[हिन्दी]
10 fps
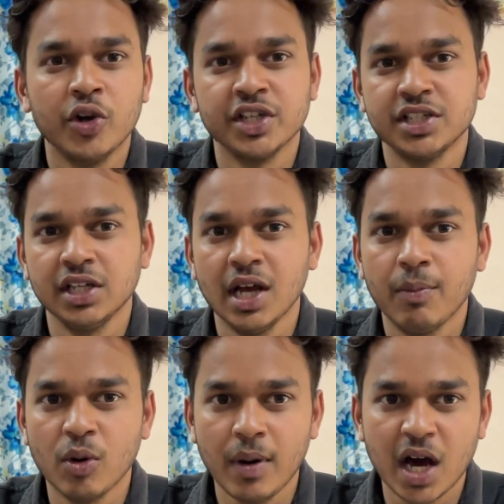और जैसे कि
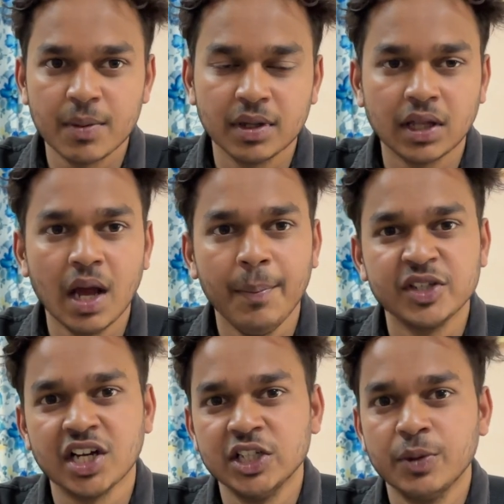आपको बाहर बताया
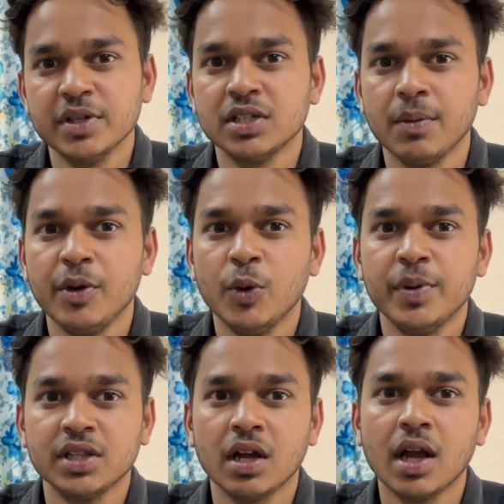पचास रुपए से नब्बे
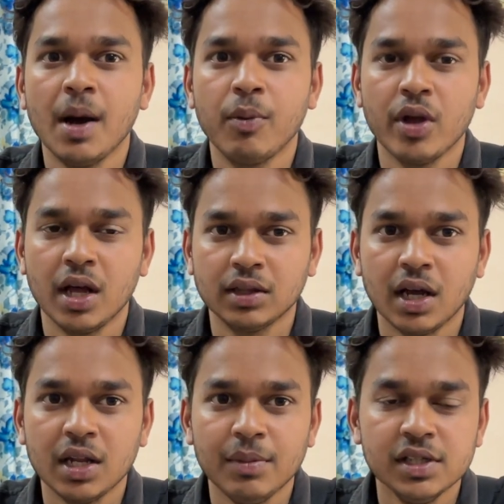रुपए तक का आपको यहाँ
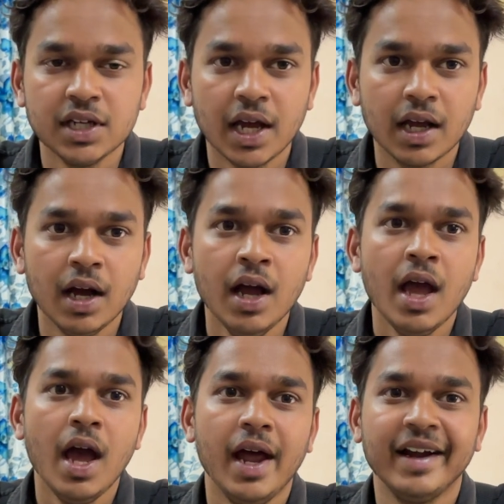थाली मिल जाएगा
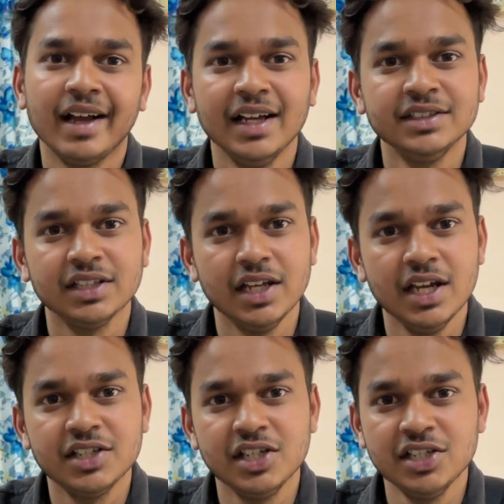एंड गाइस
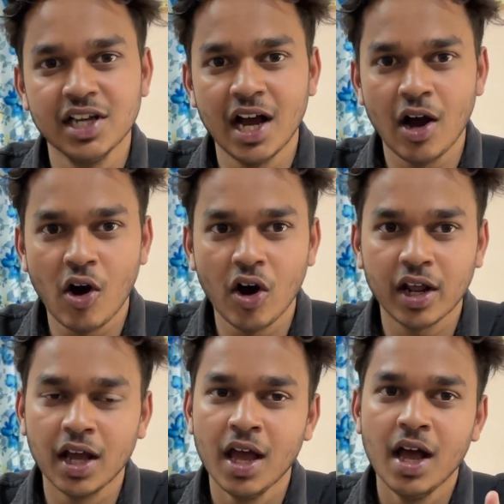एक चीज यहाँ और
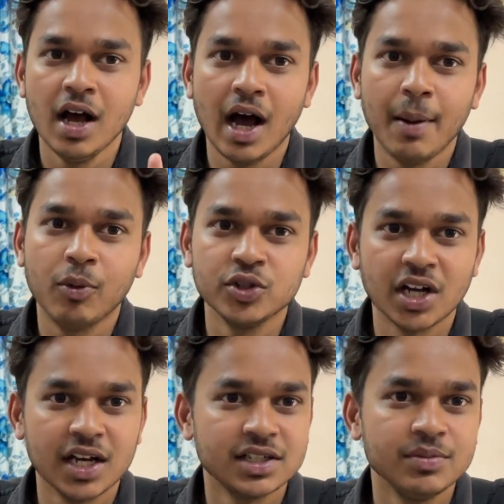है आपको
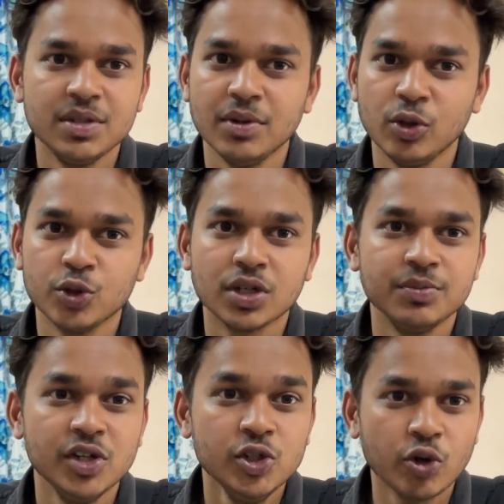चार सब्जी में दो
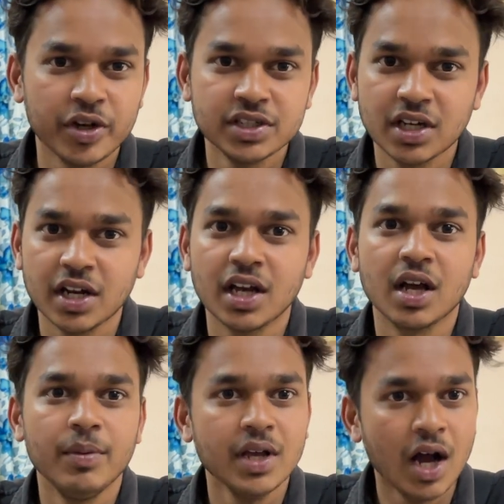सब्जी चॉइस करने
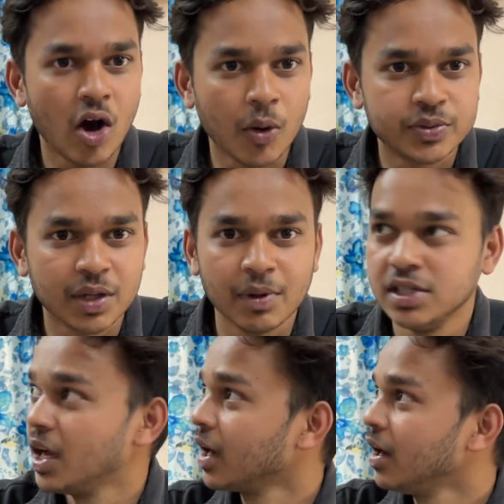का भी यहाँ ऑप्शन मिल
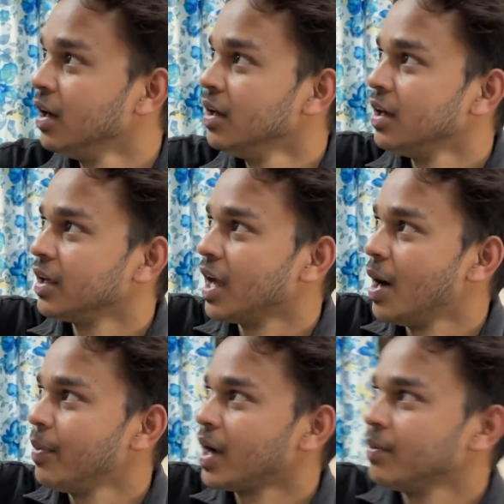जाएगा
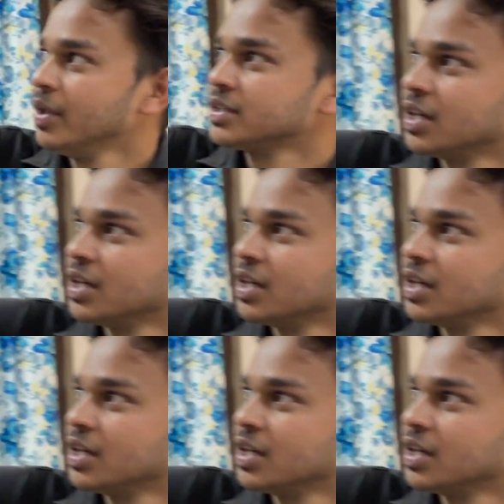यहाँ पर आप देख